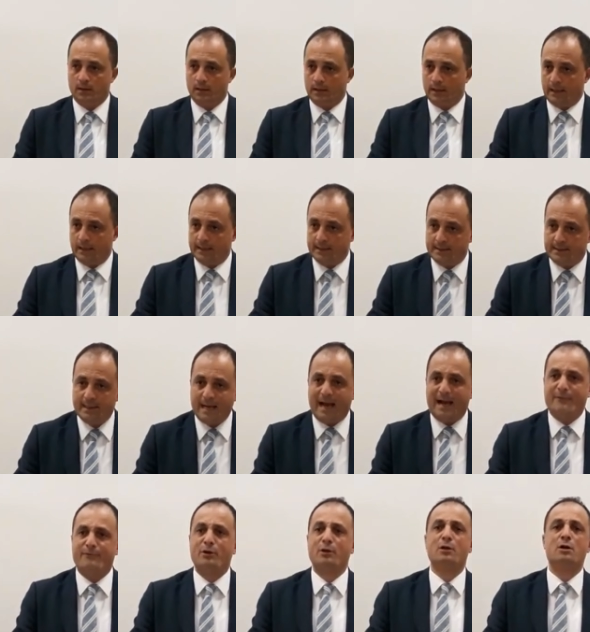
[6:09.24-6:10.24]
Il
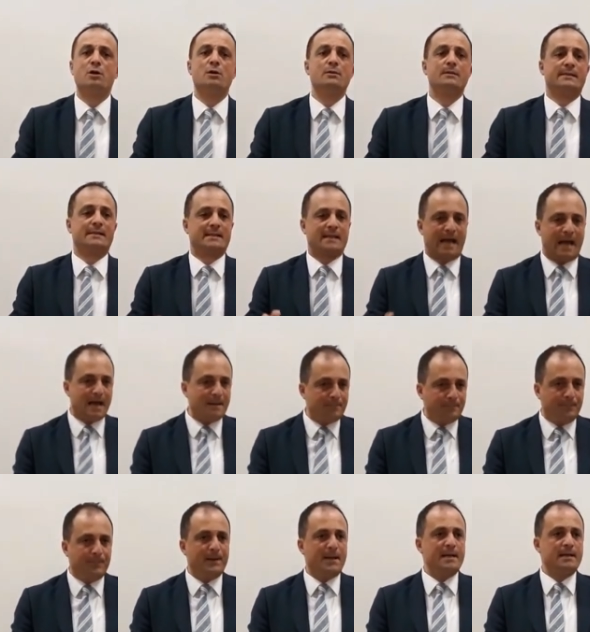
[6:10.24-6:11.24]
diavolo
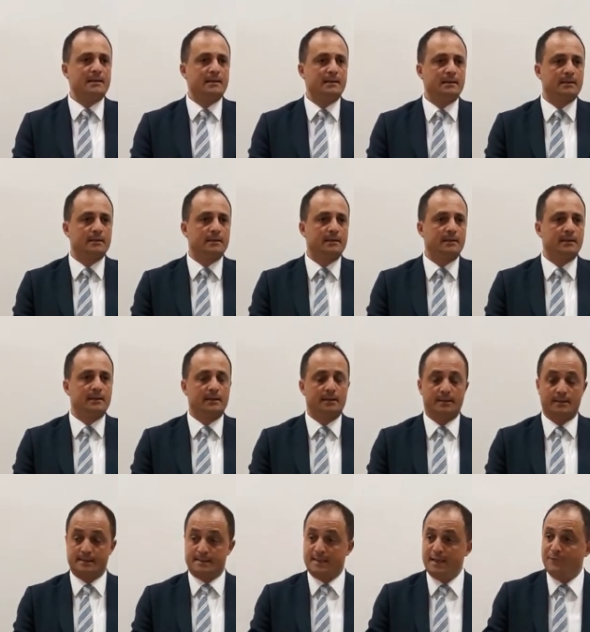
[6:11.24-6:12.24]
scappa,
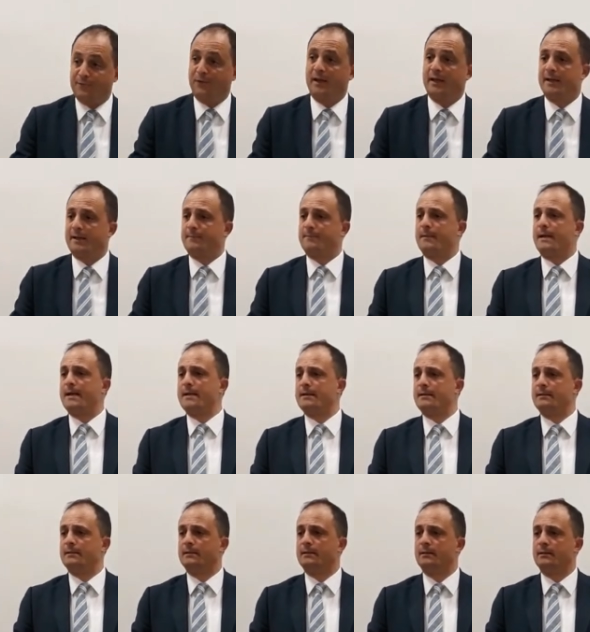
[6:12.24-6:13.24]
si
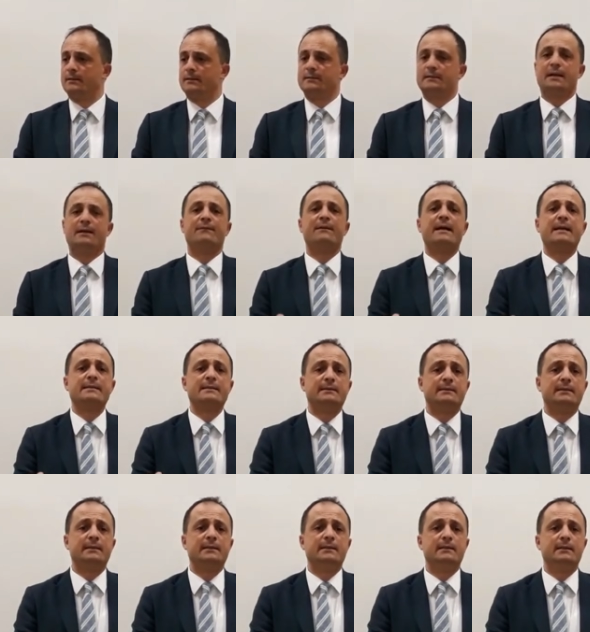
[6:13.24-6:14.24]
ferma
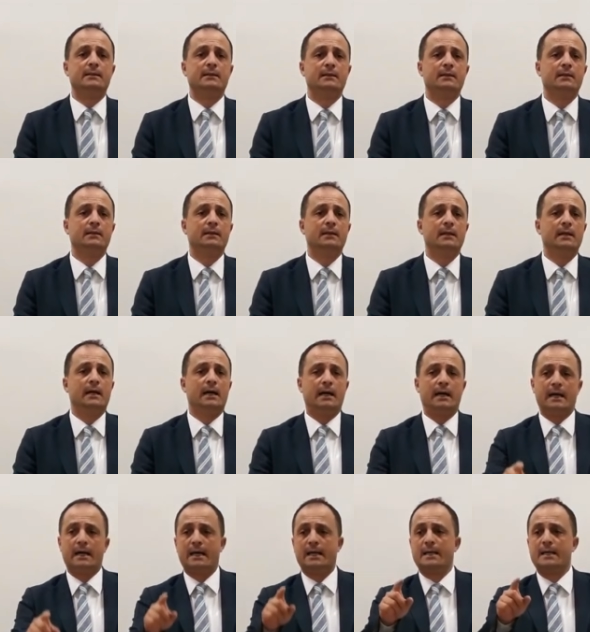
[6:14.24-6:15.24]
davanti
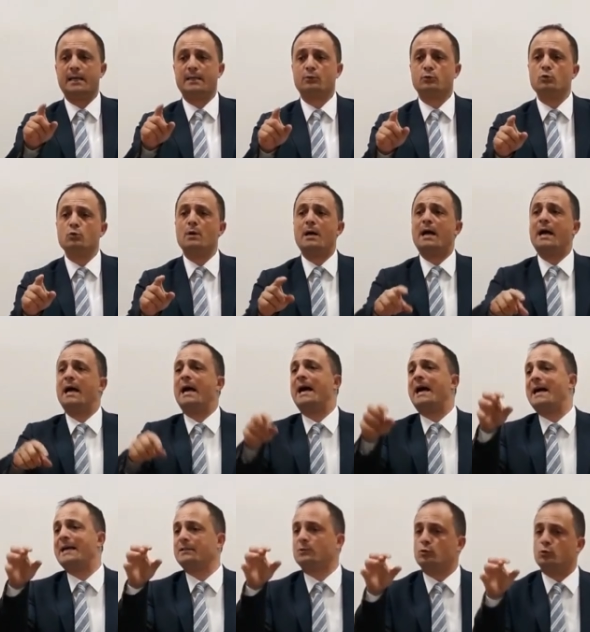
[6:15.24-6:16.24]
alla tua
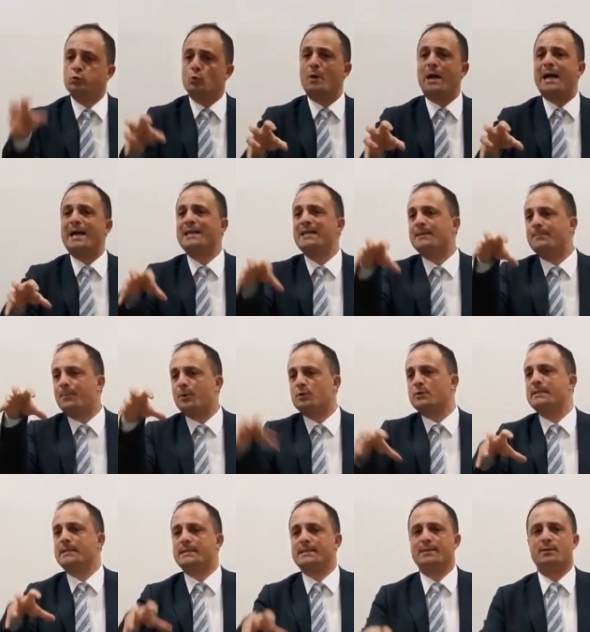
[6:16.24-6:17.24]
attuale
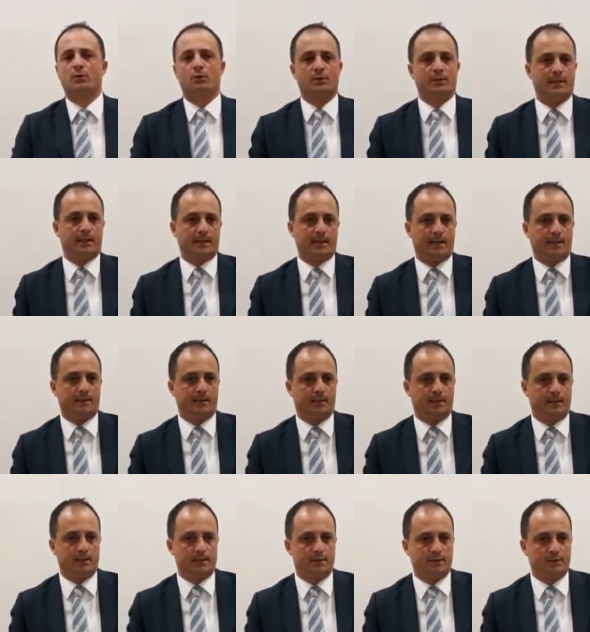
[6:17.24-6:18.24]
posizione che hai in
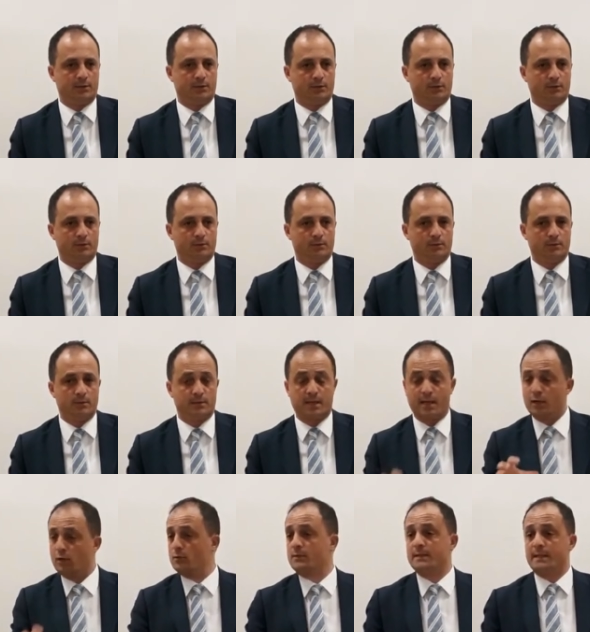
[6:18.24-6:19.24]
Cristo. Se
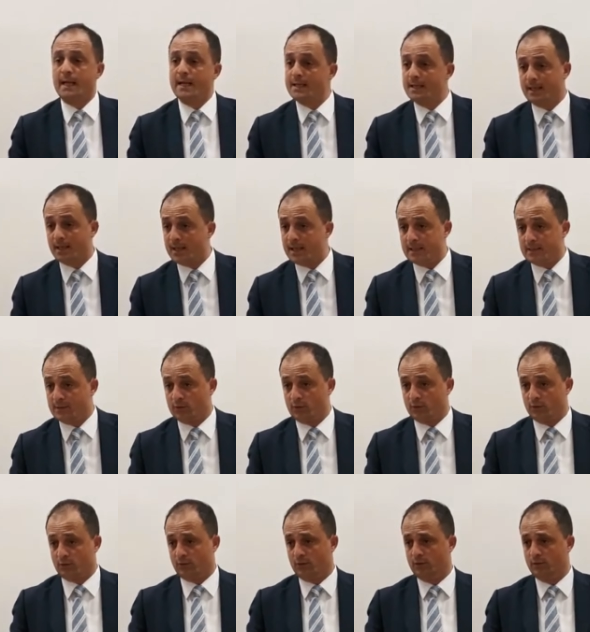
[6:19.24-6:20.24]
non sei in
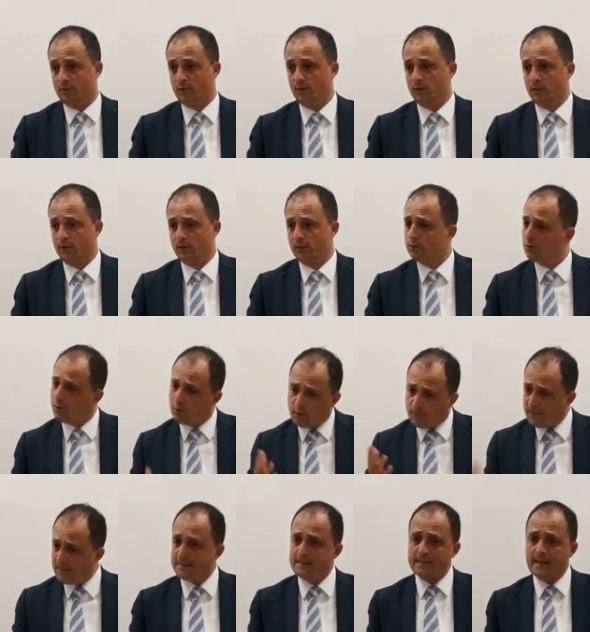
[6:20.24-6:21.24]
Cristo, non lo
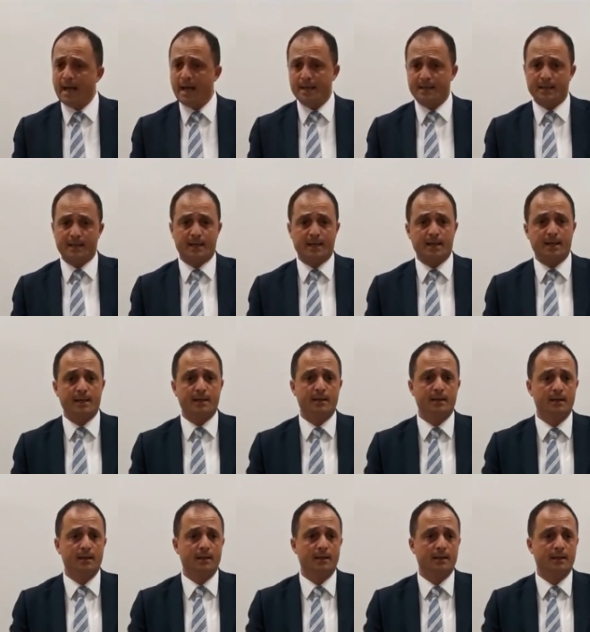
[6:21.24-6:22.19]
pensare che